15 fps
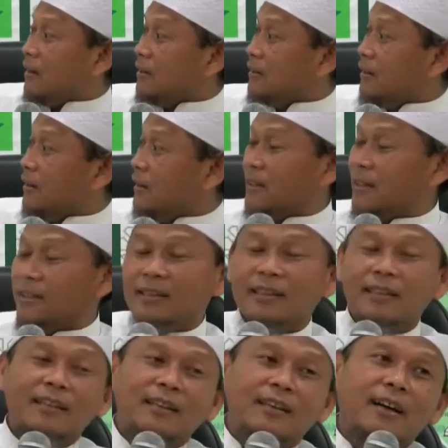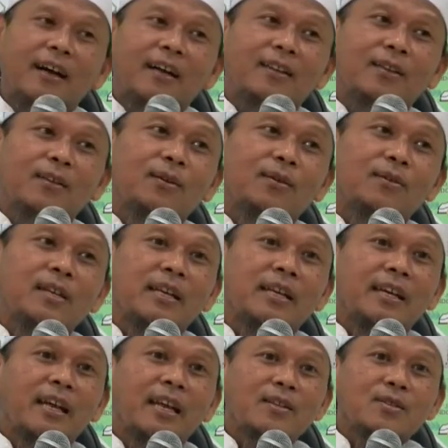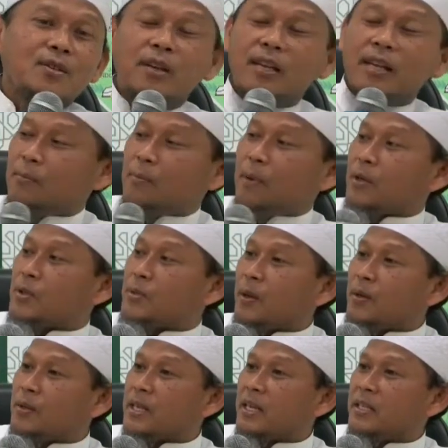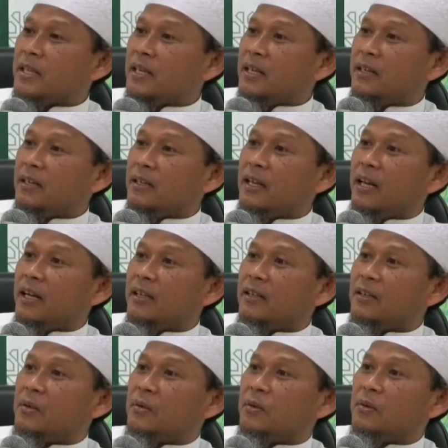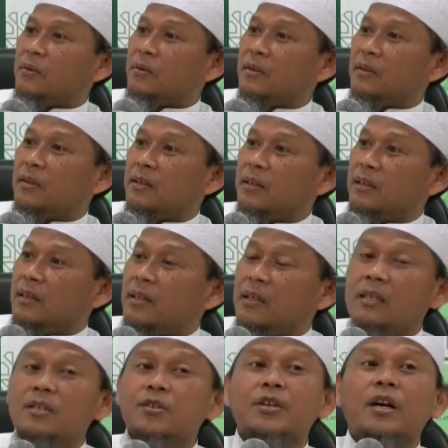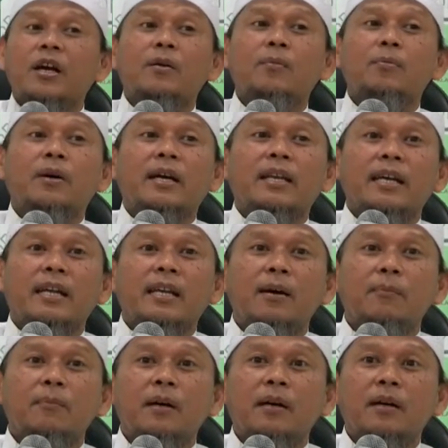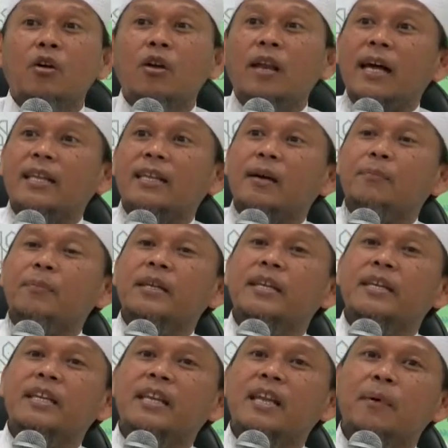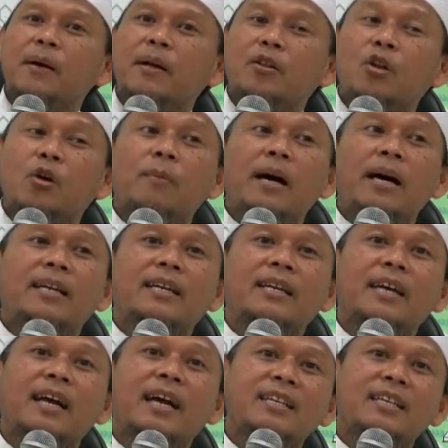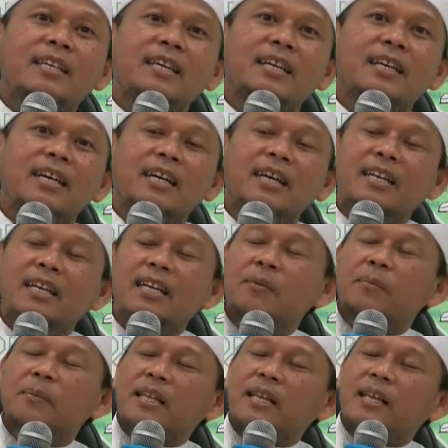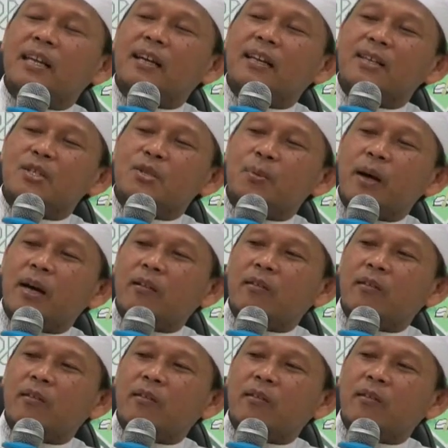ya. Atau jadi kalah soleha ya bagus-bagus saja ya itu. Insya Allah bukan karena menolak tapi ingin apa tomak dengan nikmat dari Allah Subhanahu Wa